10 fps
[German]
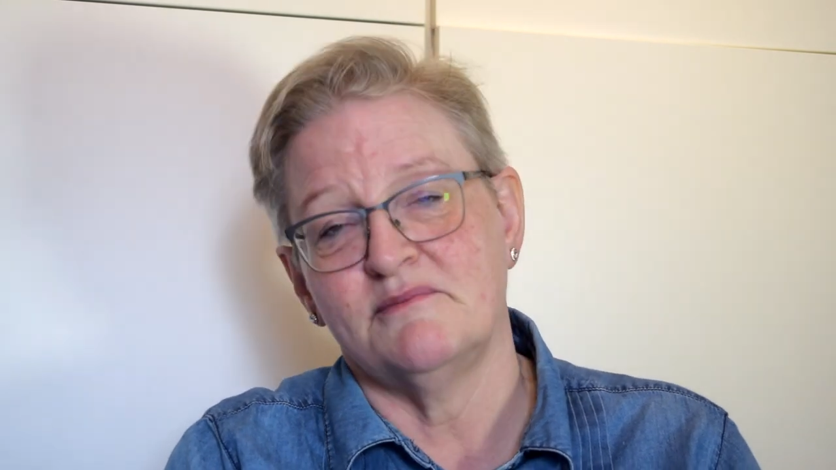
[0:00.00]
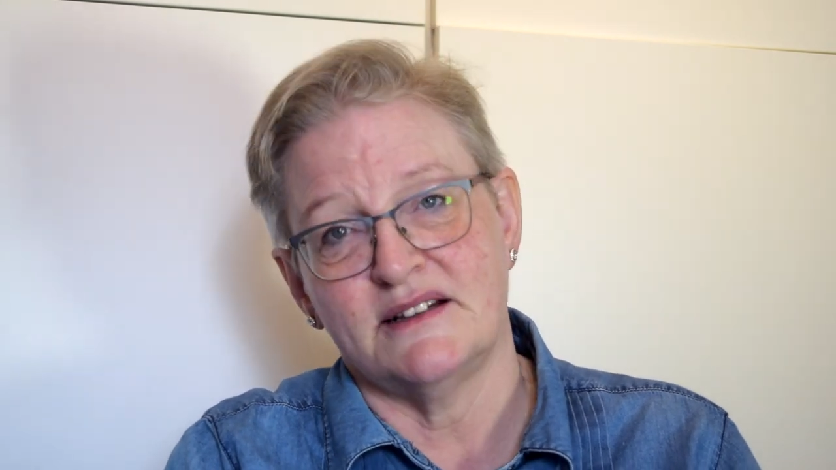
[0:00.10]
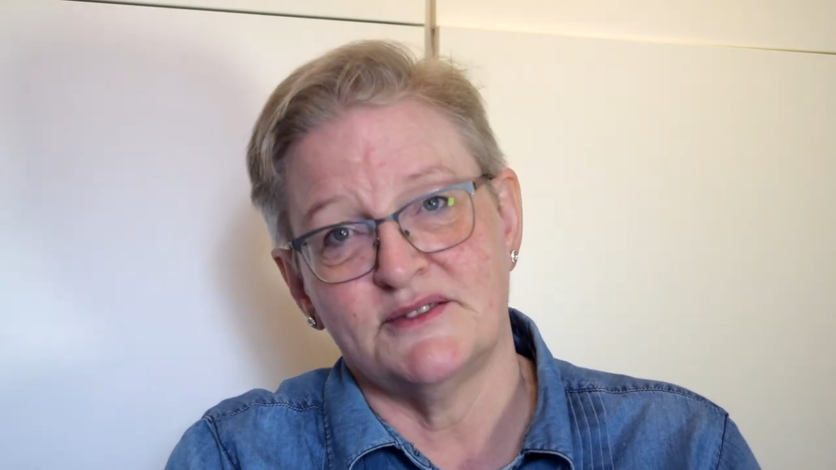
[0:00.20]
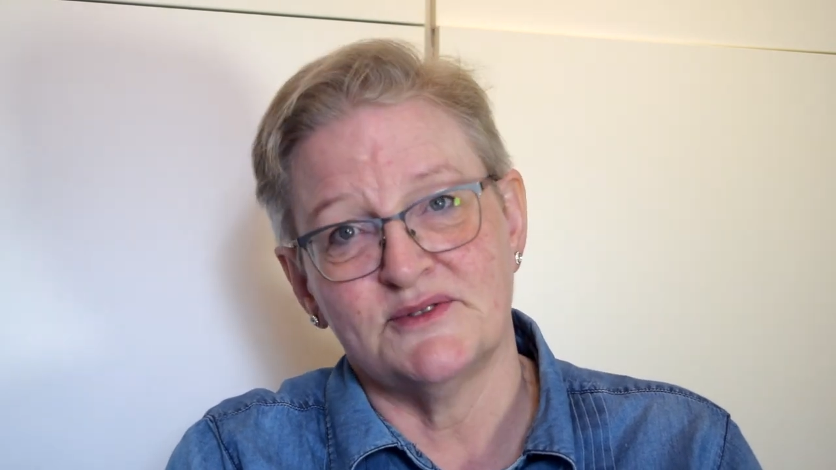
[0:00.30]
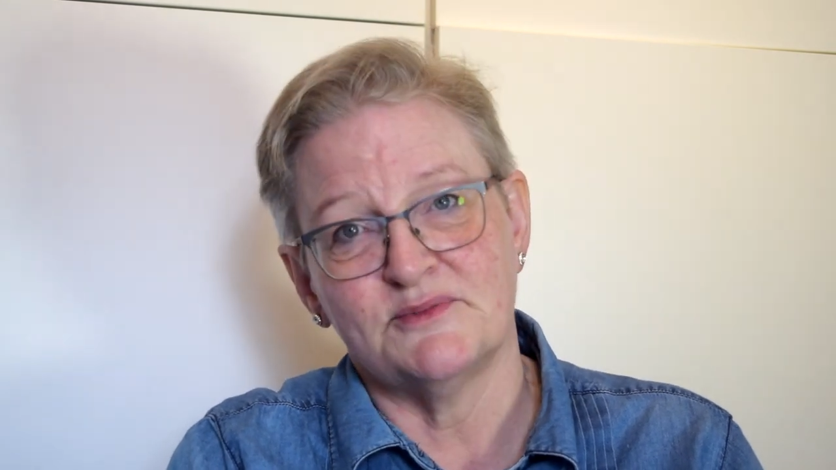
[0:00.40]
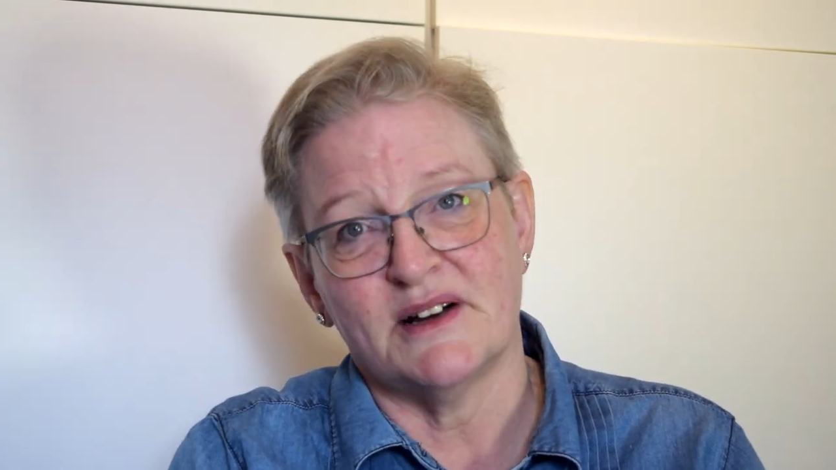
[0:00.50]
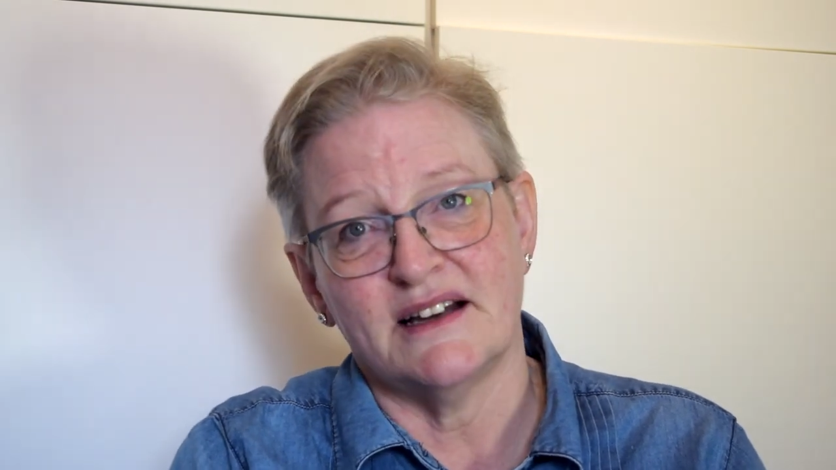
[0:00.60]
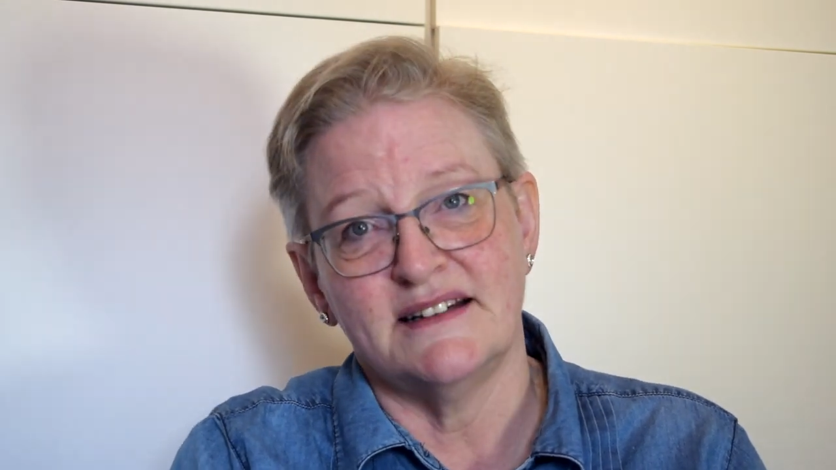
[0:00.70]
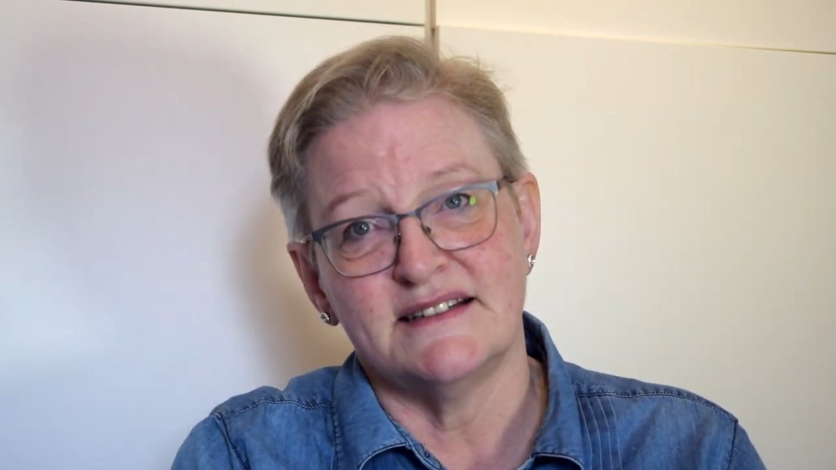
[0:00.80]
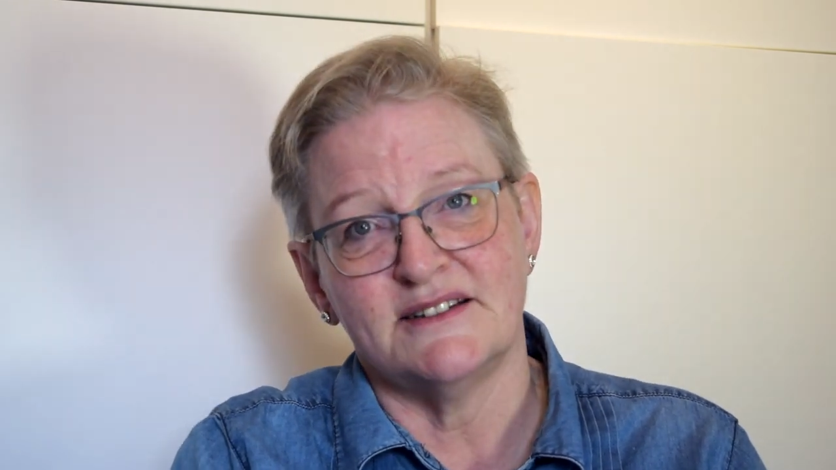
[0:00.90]

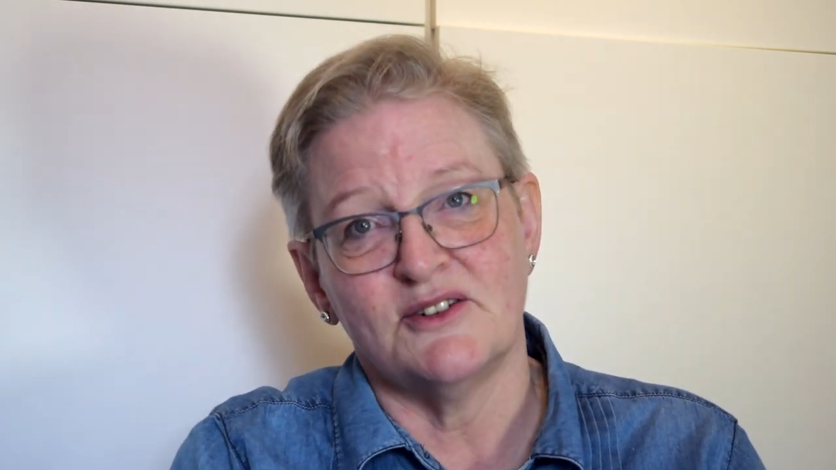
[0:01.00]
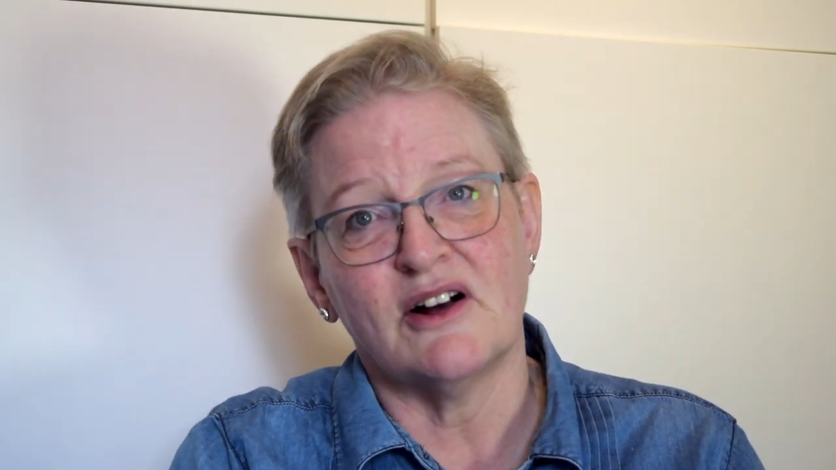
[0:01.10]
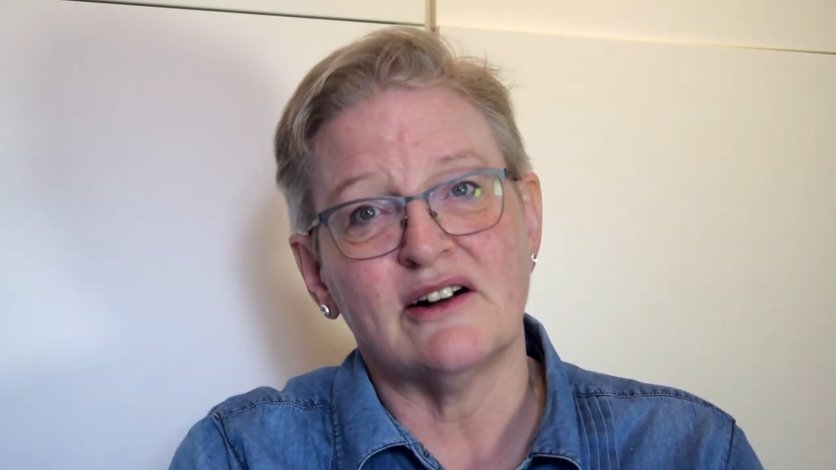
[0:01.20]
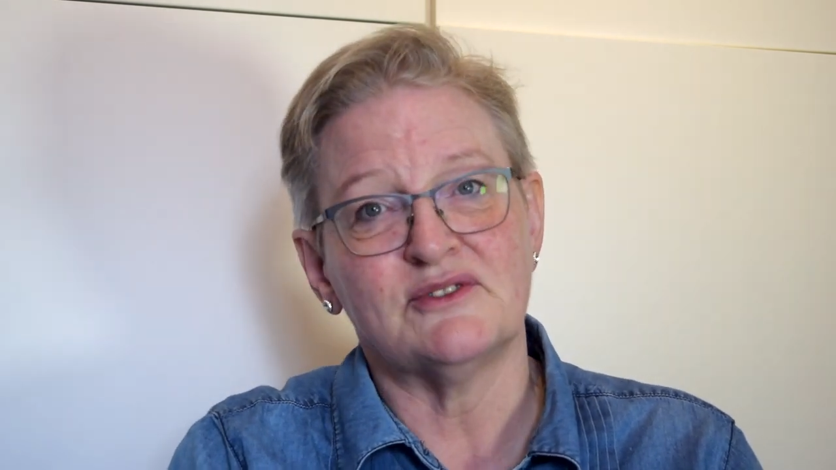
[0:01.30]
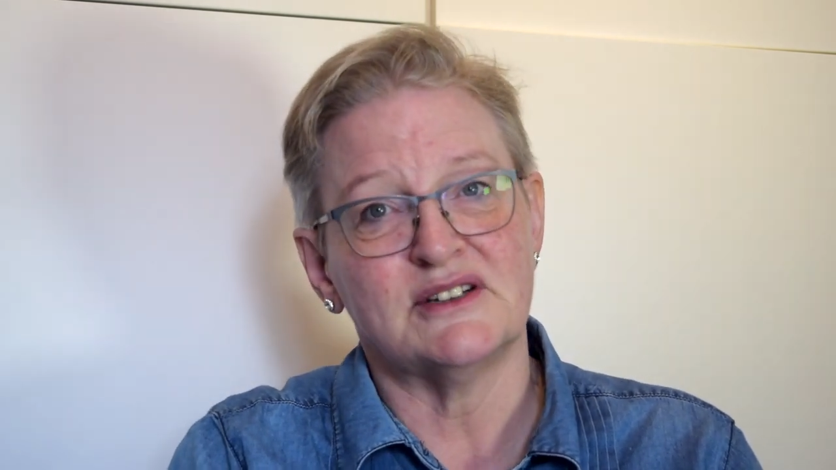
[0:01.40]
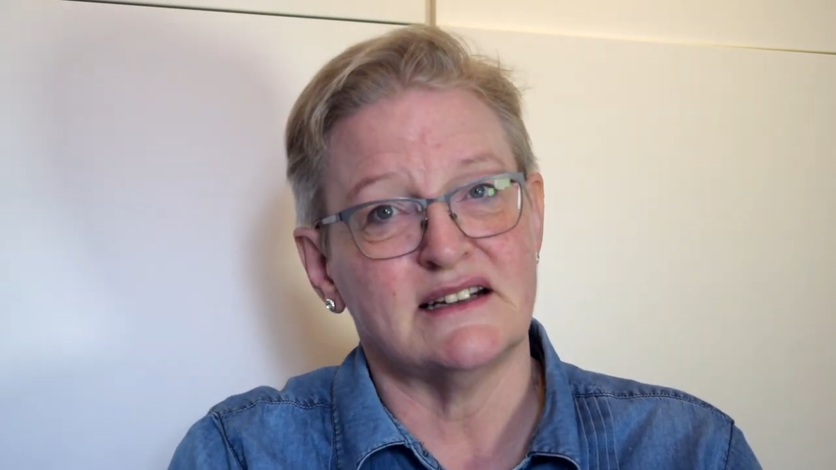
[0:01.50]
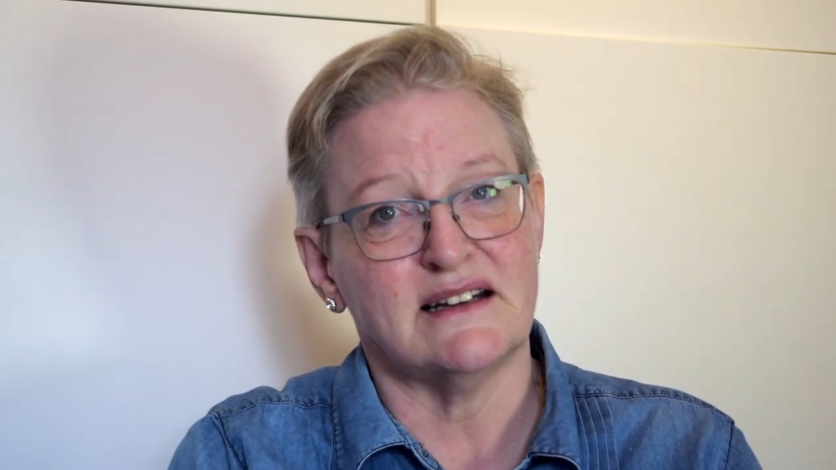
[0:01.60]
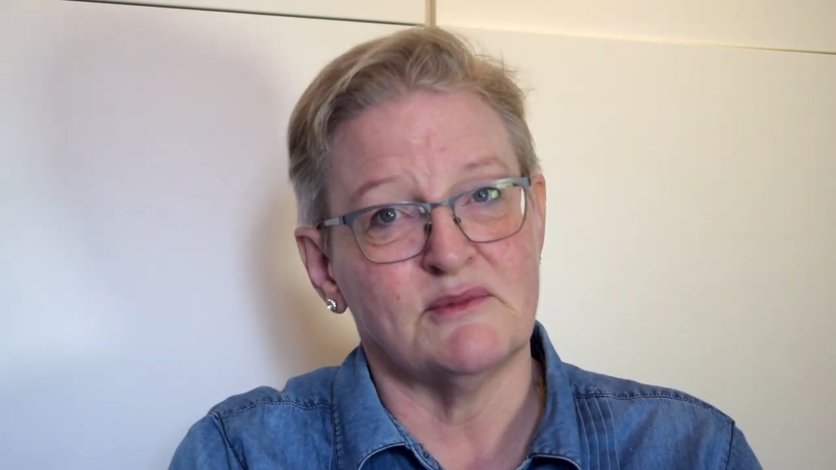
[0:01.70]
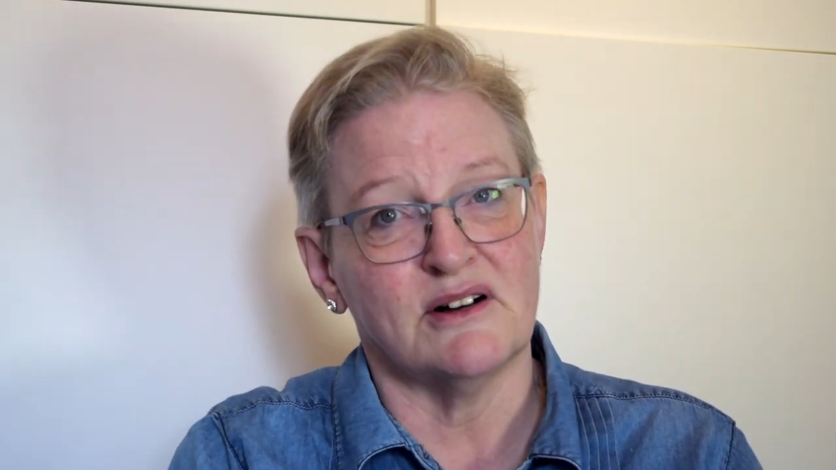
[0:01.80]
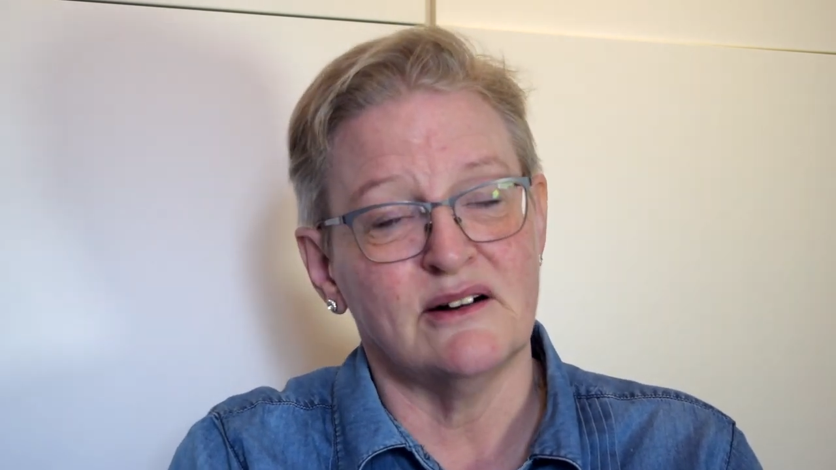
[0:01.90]
Mezzosopranistin Ocker von der
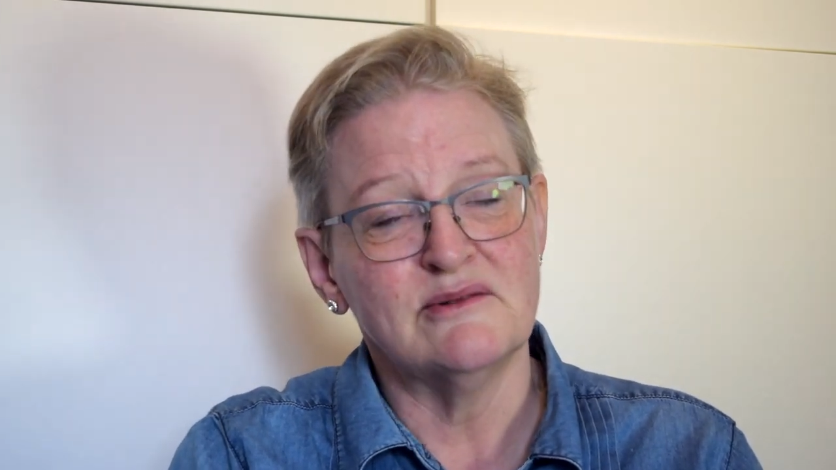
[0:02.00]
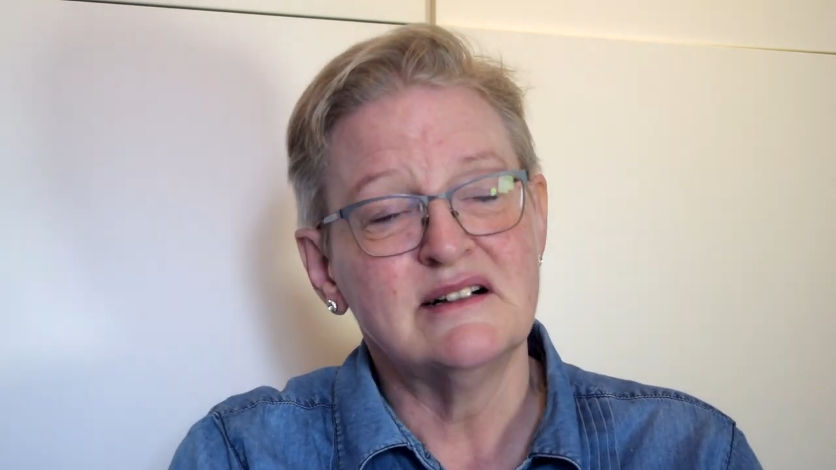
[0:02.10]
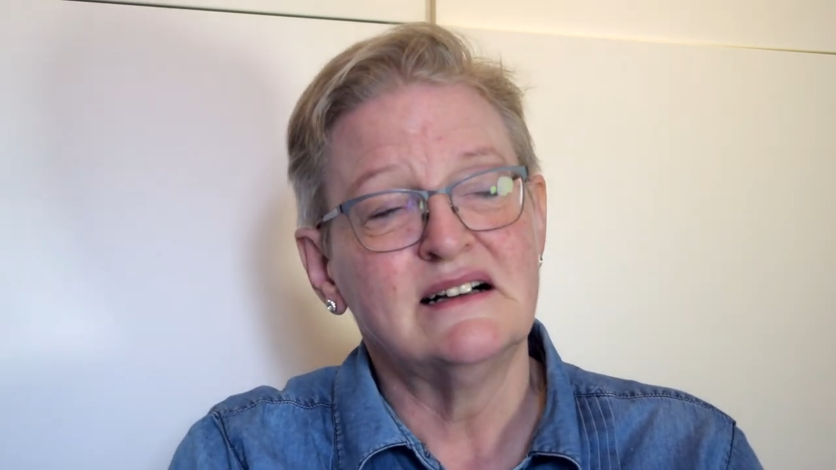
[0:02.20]
Dammerau,